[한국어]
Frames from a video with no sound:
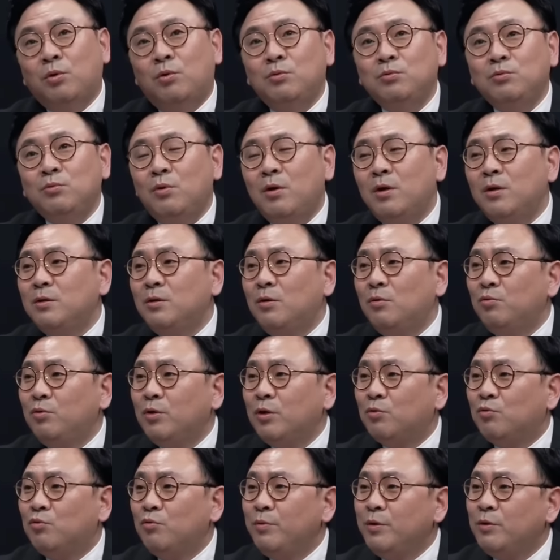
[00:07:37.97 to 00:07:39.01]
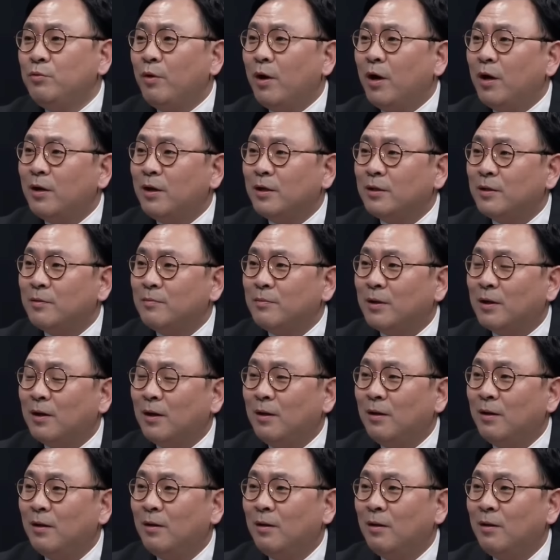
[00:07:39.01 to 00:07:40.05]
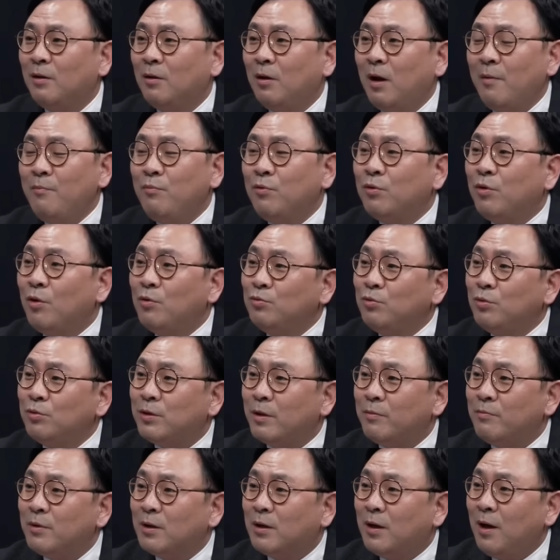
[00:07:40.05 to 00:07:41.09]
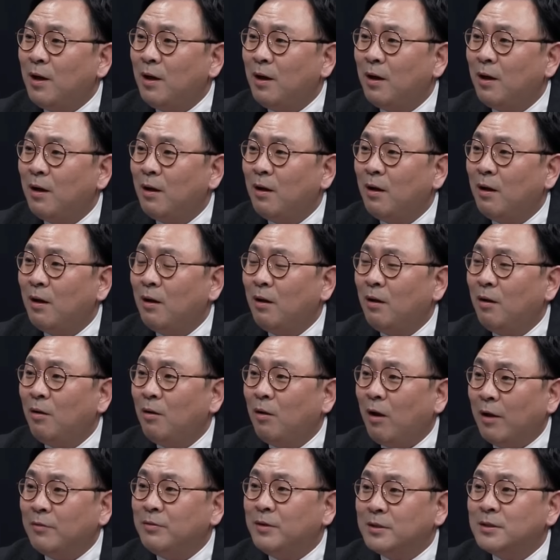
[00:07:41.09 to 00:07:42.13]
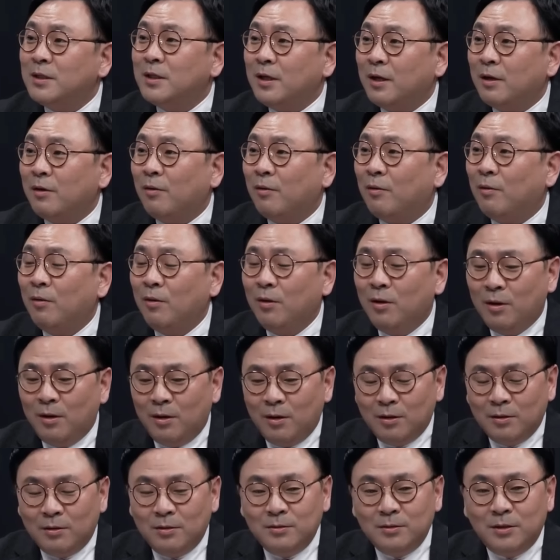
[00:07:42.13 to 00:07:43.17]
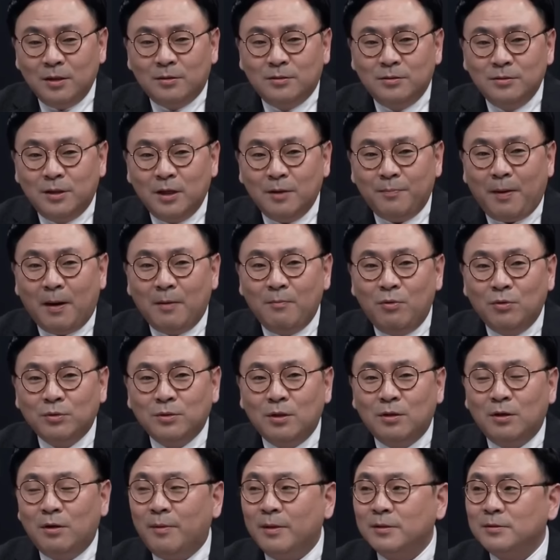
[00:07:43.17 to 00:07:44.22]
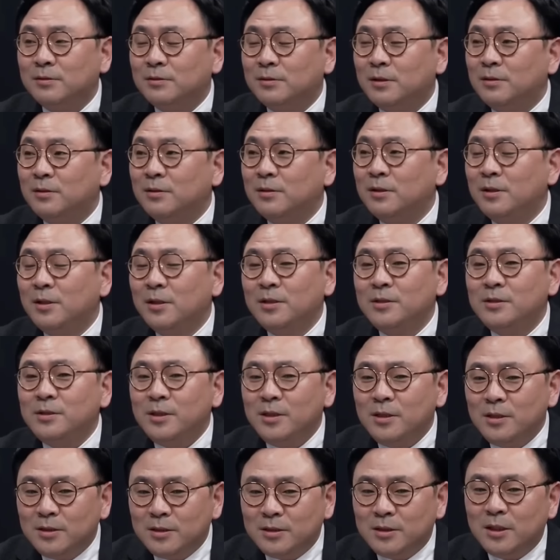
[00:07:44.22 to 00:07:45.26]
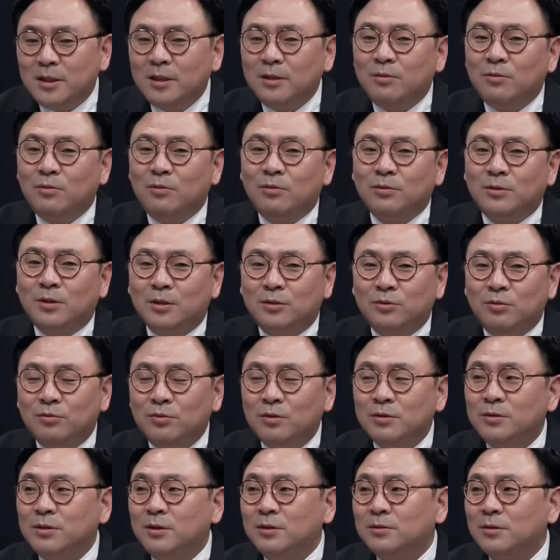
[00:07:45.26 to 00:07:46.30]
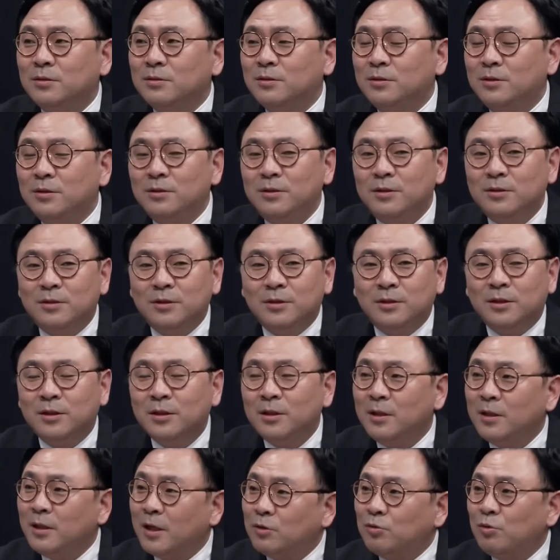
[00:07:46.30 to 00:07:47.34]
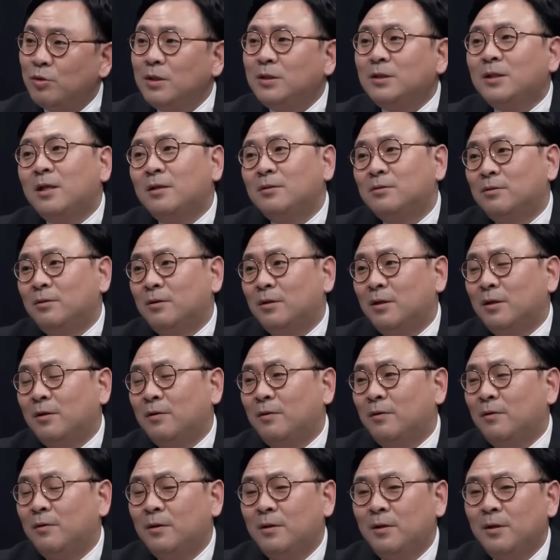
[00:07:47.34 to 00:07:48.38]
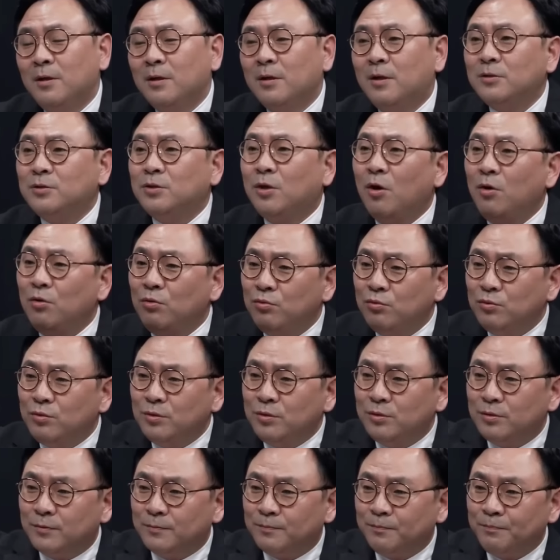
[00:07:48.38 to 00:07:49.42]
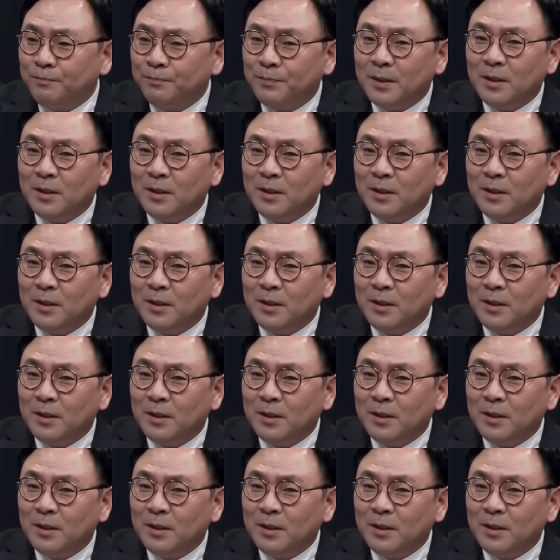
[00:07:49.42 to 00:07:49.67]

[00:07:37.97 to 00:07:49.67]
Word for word: 경로하는 걸 우리 국민이 왜 알아야 됩니까? 네. 함부로 경로해 됩니까? 안 되잖아요. 네. 근데 그게 반복되는 거 봤을 때는 실제로 대통령실에서는 그런 일들이 계속 있다는 거예요. 네. 그래서 결국은